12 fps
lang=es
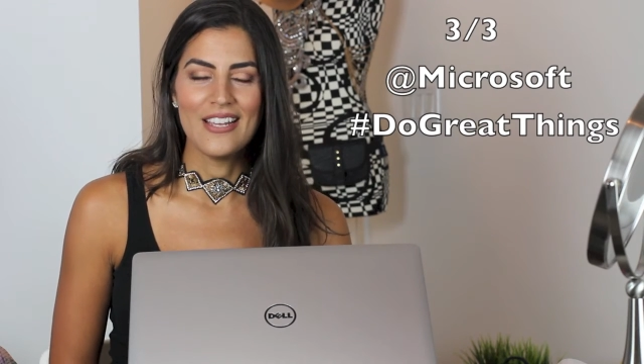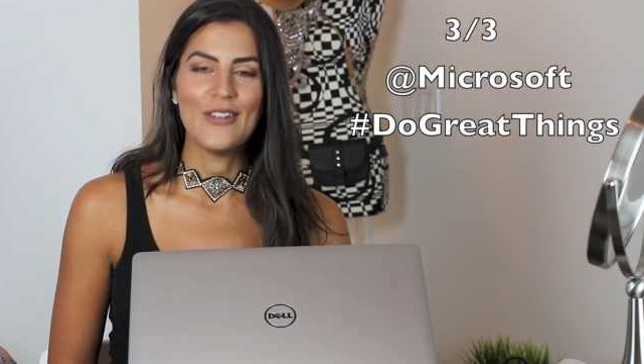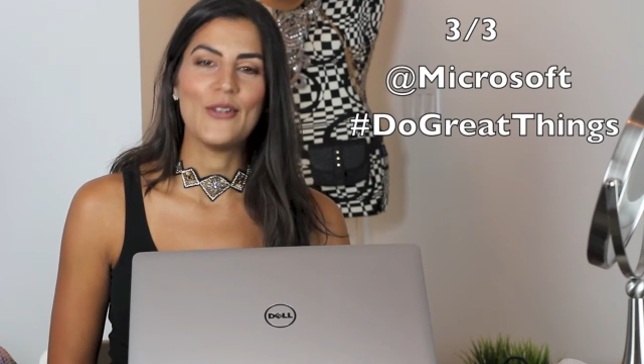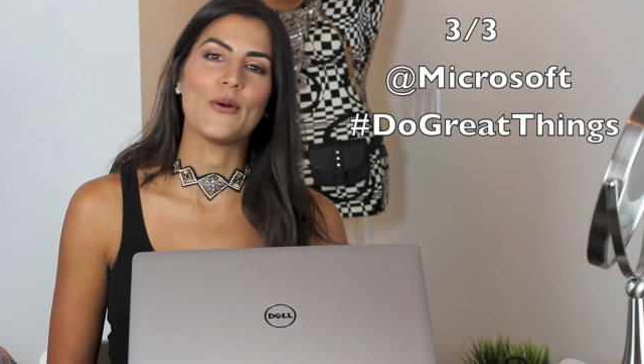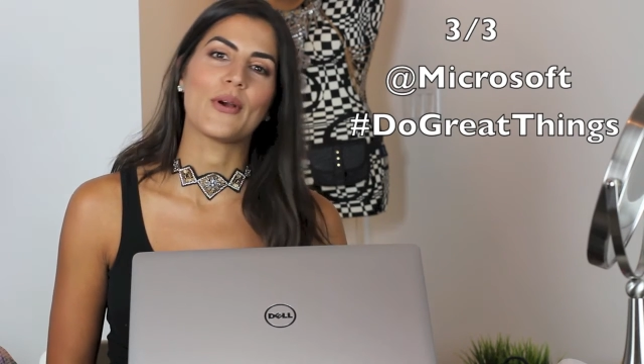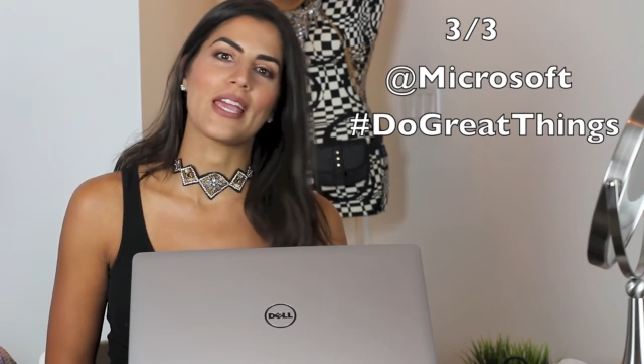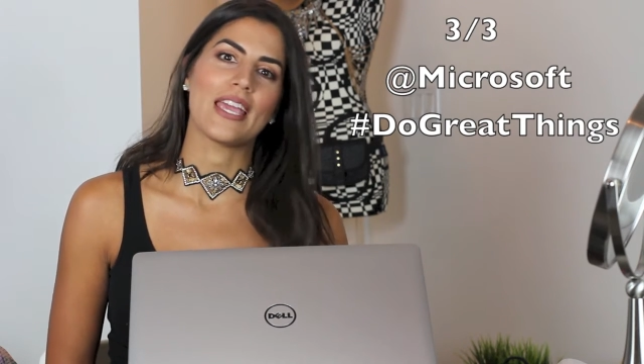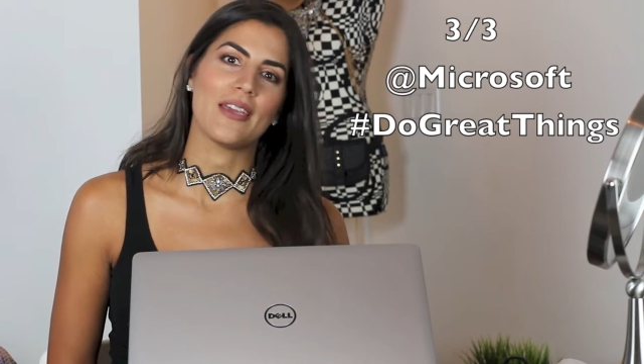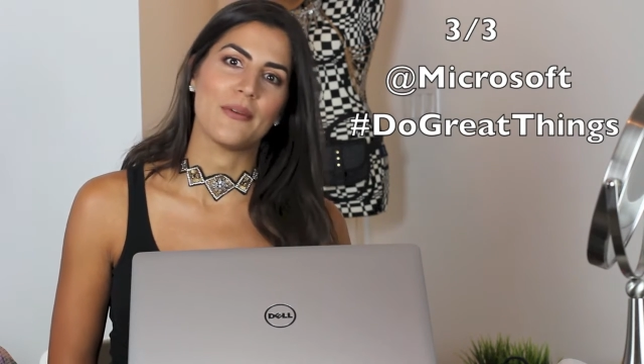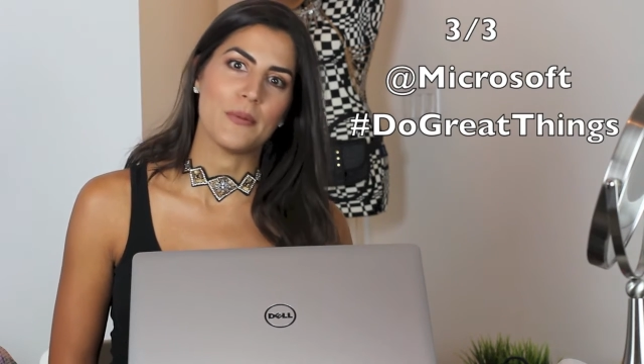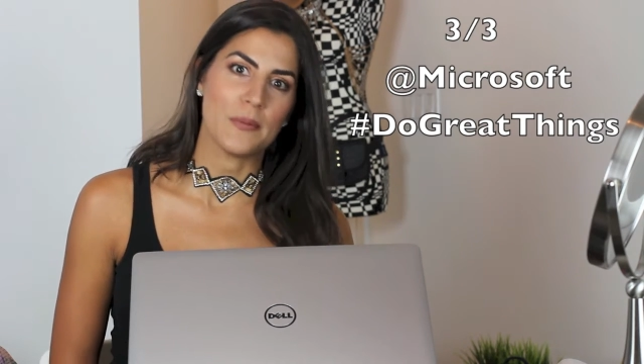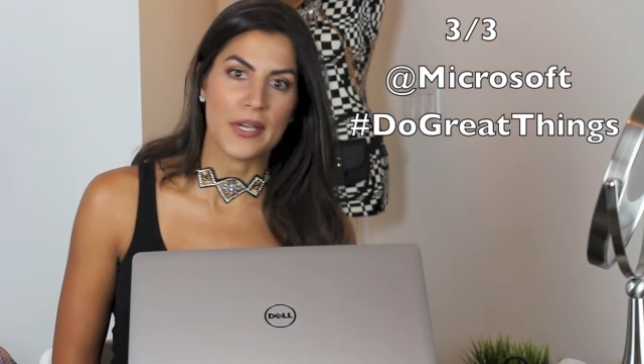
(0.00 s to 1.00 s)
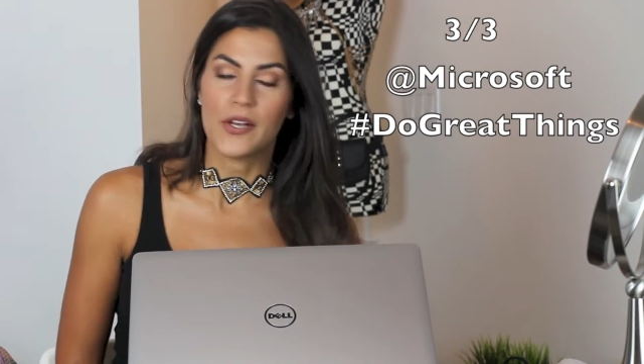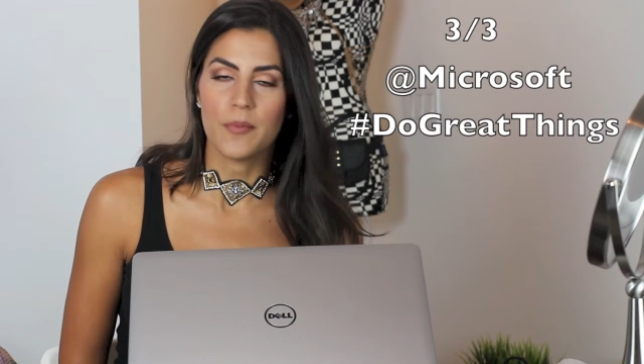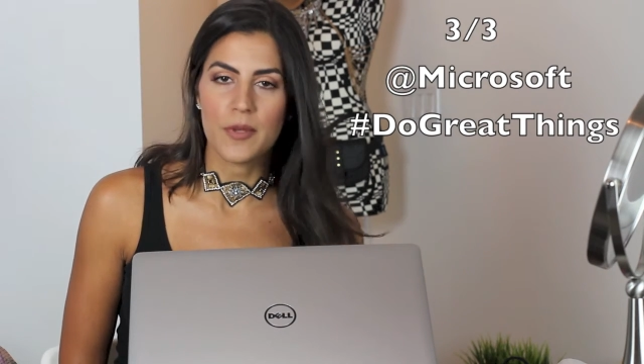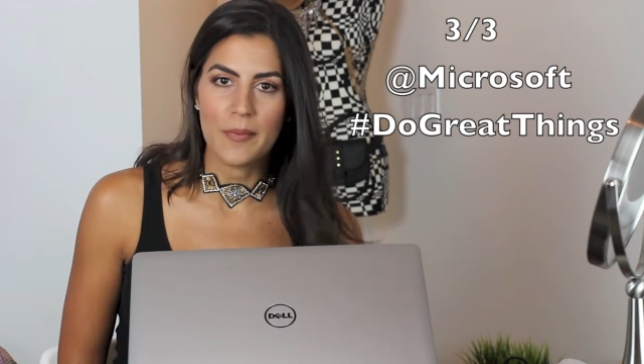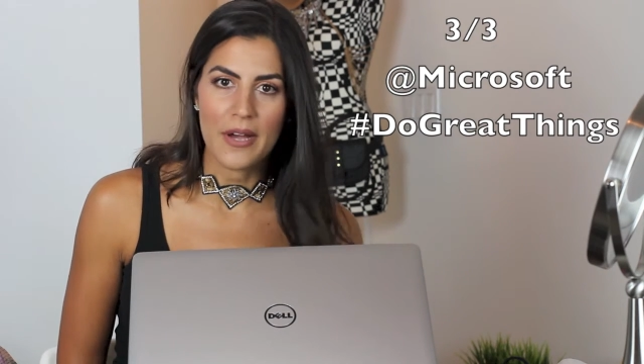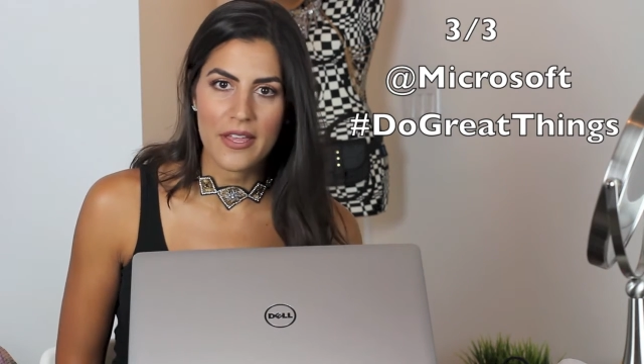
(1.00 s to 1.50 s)
lo que viví con
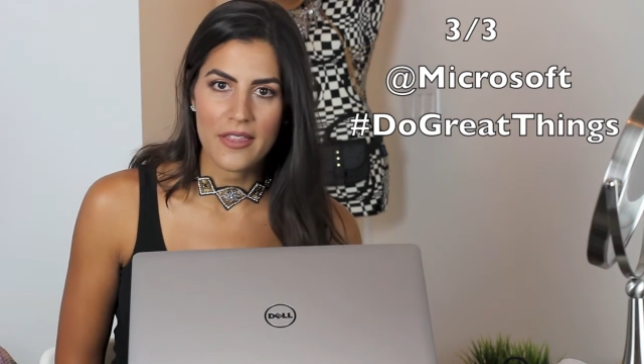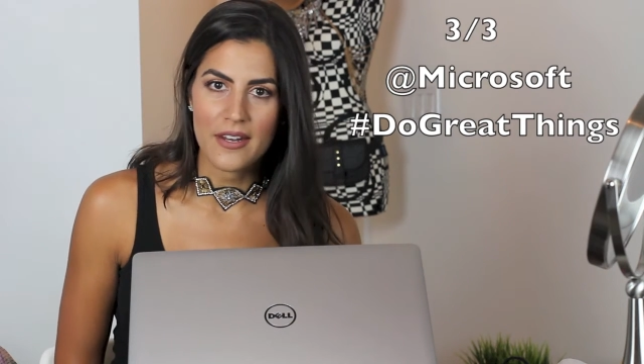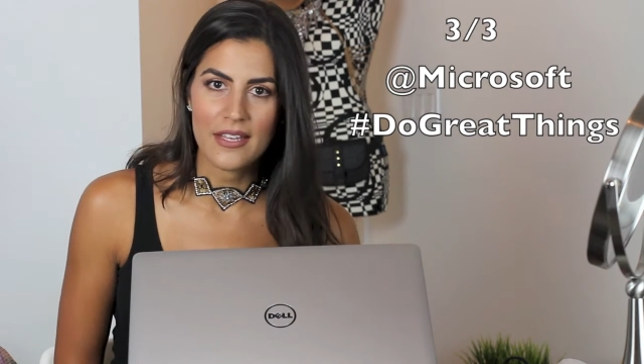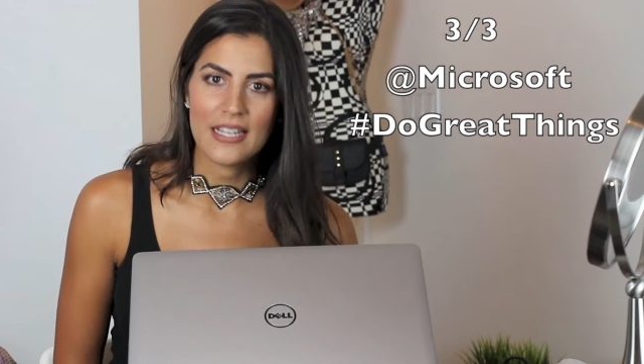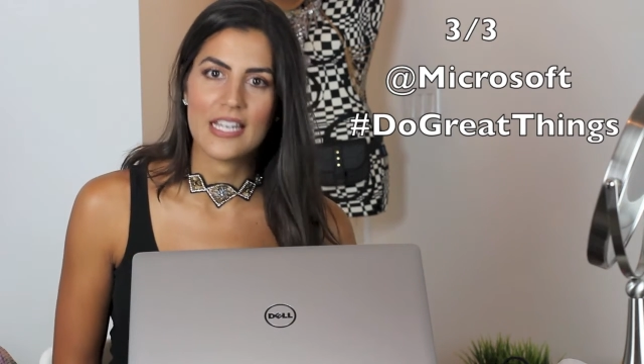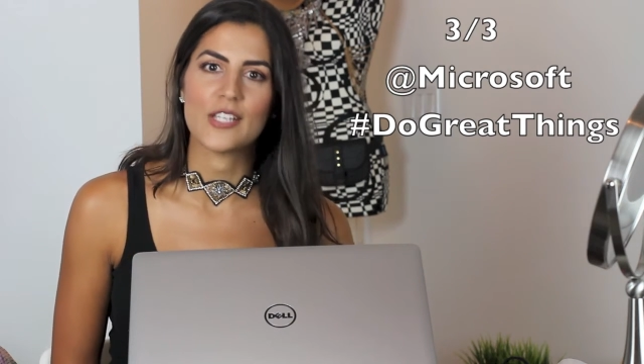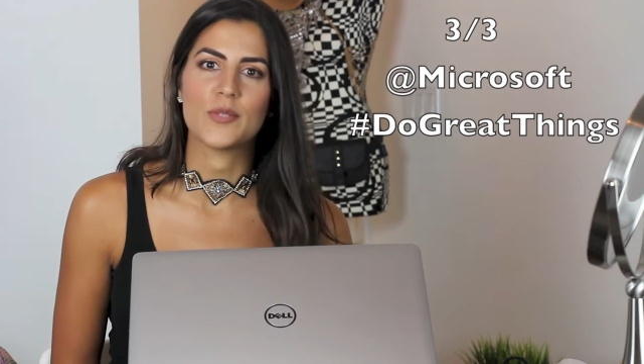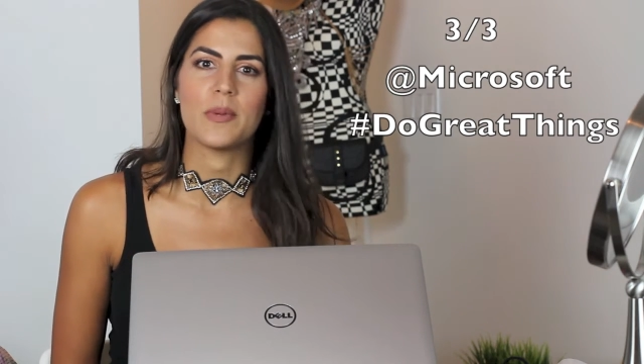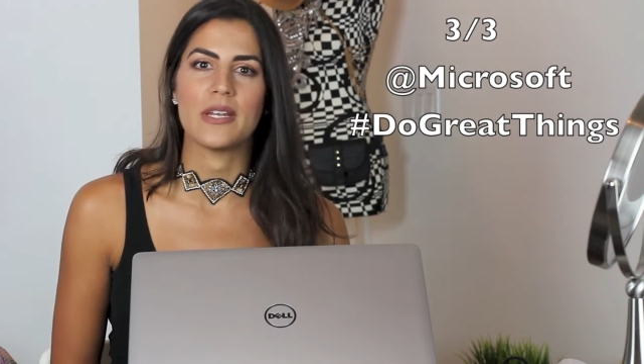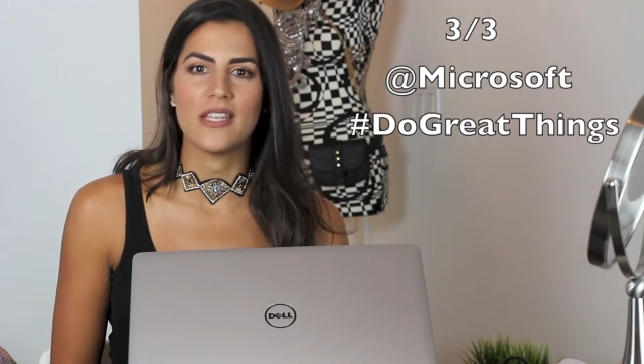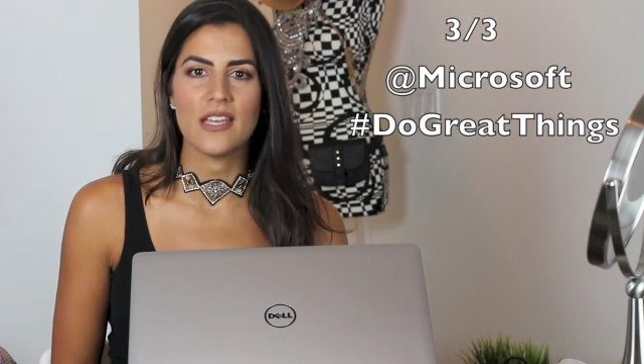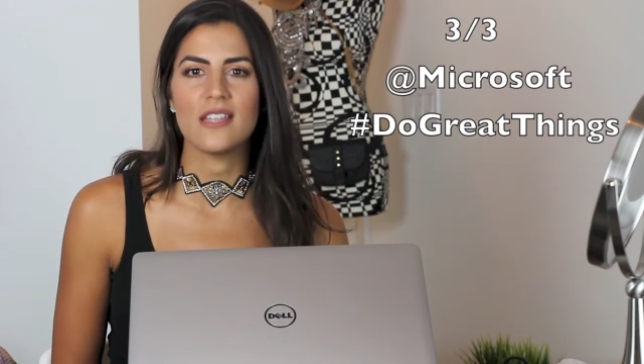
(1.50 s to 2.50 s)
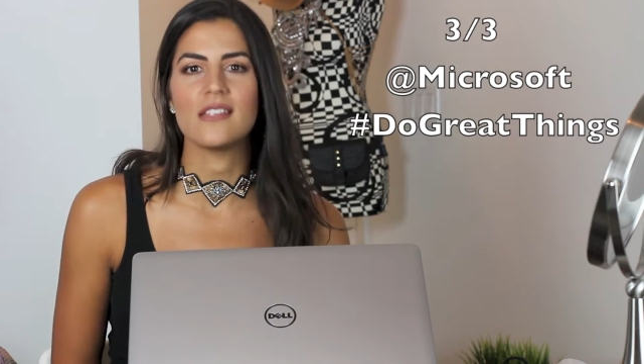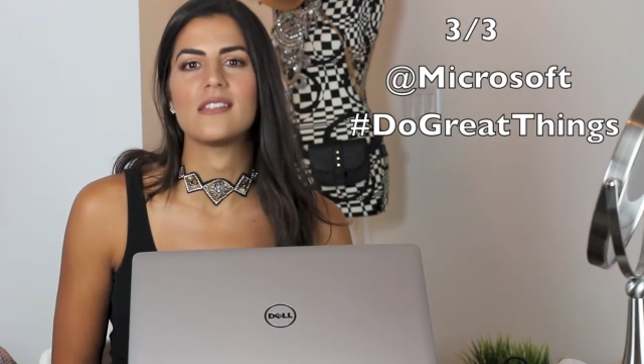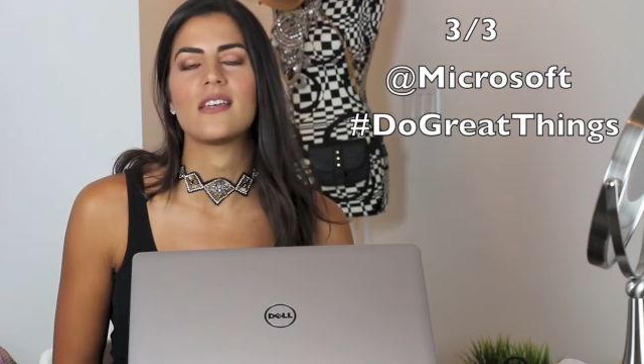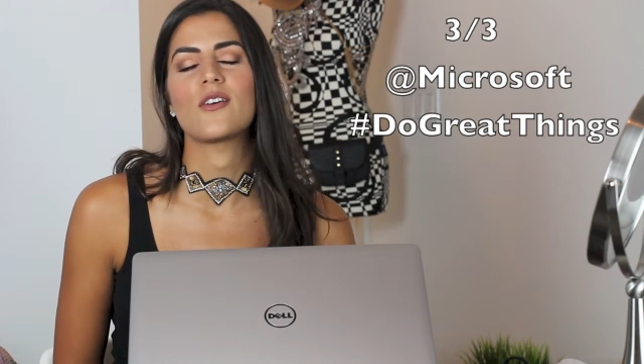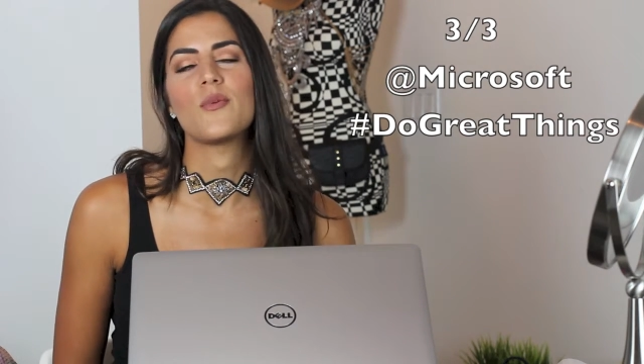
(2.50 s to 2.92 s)
mi madre, de la experiencia,